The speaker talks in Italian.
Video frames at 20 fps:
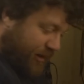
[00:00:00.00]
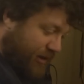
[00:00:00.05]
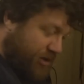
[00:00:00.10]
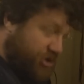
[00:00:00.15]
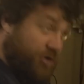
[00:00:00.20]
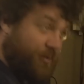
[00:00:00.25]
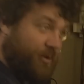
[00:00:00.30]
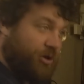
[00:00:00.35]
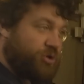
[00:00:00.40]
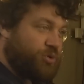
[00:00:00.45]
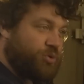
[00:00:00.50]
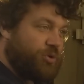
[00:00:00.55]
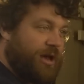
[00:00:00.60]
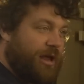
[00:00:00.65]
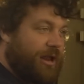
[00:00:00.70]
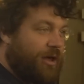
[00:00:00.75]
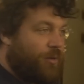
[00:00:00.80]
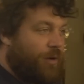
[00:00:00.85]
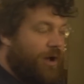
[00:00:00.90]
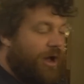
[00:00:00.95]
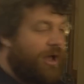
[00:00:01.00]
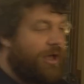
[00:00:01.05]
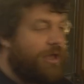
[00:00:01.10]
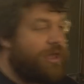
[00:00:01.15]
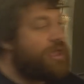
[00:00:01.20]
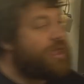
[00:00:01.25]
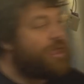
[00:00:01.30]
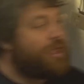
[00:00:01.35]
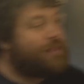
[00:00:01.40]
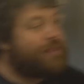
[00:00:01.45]
lo lasciamo asciugare qua.
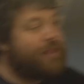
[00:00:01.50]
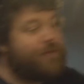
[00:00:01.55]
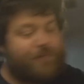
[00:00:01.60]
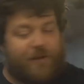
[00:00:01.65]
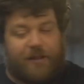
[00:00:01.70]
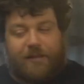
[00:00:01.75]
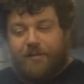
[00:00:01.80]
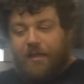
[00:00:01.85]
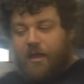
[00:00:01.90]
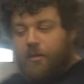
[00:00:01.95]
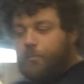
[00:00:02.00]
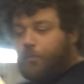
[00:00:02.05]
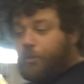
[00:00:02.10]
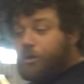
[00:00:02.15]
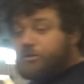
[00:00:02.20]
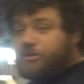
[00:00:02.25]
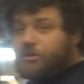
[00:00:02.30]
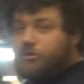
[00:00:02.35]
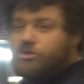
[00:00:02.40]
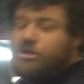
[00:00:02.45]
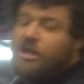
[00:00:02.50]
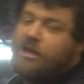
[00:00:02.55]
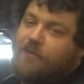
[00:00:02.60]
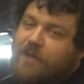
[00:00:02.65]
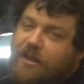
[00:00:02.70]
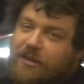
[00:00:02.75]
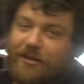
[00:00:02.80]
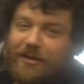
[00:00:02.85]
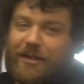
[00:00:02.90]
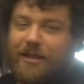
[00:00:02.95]
Nel frattempo sono già
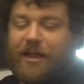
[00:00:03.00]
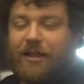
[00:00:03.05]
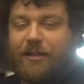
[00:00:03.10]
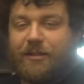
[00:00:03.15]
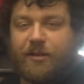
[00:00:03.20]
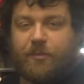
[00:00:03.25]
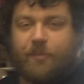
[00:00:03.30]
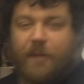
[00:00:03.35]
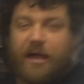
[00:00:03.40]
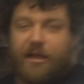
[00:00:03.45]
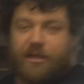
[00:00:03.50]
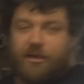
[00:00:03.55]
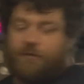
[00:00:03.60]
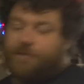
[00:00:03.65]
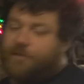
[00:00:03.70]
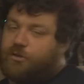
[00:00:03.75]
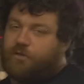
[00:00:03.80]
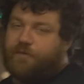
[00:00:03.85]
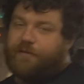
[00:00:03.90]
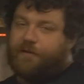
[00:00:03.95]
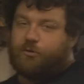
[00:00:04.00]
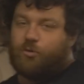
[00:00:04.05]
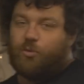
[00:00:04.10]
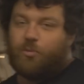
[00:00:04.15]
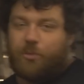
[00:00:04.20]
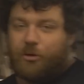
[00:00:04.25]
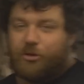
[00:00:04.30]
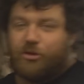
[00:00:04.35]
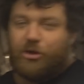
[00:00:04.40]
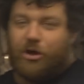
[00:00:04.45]
arrivati degli altri pacchi, infatti ho fatto un
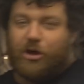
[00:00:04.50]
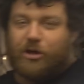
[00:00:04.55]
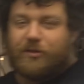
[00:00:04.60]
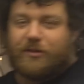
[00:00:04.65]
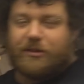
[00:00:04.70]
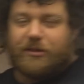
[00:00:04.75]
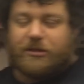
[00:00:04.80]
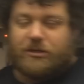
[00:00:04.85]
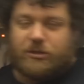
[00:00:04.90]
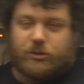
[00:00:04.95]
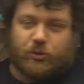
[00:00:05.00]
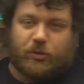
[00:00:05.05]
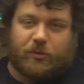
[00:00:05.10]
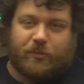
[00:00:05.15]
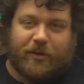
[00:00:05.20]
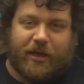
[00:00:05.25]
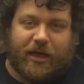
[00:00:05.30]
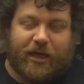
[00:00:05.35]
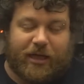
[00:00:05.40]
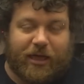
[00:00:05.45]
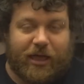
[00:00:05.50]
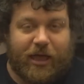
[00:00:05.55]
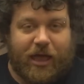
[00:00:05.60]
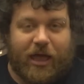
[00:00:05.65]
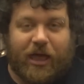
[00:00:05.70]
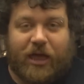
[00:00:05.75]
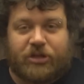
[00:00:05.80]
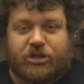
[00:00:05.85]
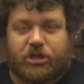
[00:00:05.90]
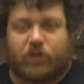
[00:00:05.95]
po' di ordini su eBay
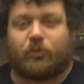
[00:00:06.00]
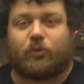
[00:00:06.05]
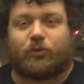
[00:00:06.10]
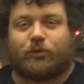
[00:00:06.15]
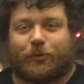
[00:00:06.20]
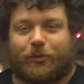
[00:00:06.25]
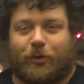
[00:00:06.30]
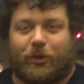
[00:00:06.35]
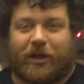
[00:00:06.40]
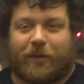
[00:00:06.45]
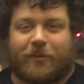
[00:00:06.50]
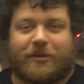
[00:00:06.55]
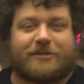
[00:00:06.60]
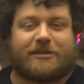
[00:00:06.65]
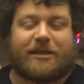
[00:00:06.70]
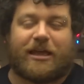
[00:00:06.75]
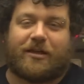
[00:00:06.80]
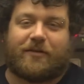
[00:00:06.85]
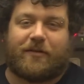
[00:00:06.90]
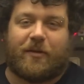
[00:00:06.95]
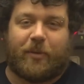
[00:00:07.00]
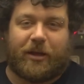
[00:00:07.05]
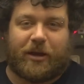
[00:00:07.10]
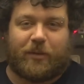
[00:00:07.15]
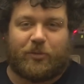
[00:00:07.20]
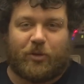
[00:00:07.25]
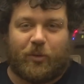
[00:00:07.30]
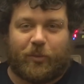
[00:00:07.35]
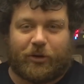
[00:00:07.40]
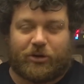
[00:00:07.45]
e c'è tutto quello che mi serve per
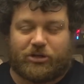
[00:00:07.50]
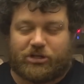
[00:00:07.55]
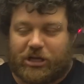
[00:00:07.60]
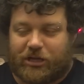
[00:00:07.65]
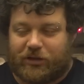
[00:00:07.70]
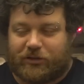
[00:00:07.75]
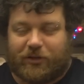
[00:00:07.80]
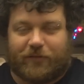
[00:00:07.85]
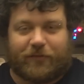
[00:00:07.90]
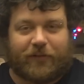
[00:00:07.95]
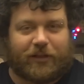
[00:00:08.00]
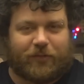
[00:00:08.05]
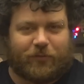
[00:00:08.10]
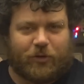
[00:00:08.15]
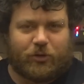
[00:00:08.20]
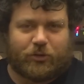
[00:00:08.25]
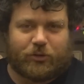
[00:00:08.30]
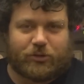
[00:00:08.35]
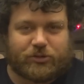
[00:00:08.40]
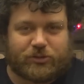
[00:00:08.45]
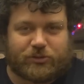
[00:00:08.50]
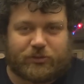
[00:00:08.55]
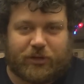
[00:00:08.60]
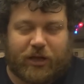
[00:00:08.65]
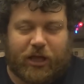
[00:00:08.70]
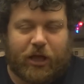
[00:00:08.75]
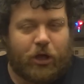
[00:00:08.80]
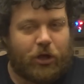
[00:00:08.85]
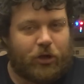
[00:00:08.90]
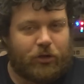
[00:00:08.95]
il mio progetto. Infatti voglio
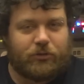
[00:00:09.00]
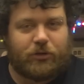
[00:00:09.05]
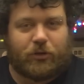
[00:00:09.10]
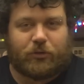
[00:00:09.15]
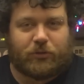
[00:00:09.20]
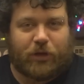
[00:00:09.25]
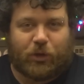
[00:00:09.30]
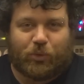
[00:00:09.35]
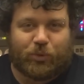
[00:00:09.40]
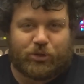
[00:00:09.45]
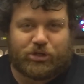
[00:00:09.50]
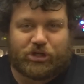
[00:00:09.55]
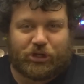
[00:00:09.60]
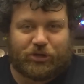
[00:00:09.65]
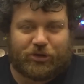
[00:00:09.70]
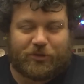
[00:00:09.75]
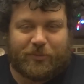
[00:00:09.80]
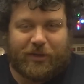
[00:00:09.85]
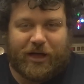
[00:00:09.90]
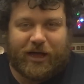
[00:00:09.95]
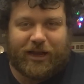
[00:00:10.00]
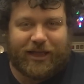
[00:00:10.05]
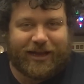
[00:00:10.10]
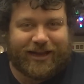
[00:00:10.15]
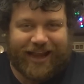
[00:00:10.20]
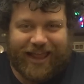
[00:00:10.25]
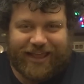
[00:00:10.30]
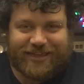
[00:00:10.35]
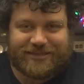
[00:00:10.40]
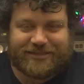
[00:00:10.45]
costruire non una cuccia normale,
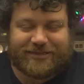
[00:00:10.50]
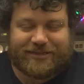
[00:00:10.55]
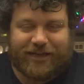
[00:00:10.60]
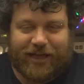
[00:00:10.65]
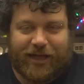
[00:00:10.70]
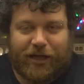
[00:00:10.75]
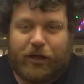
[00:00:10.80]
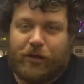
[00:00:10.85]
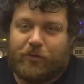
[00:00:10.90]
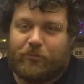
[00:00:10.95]
classica,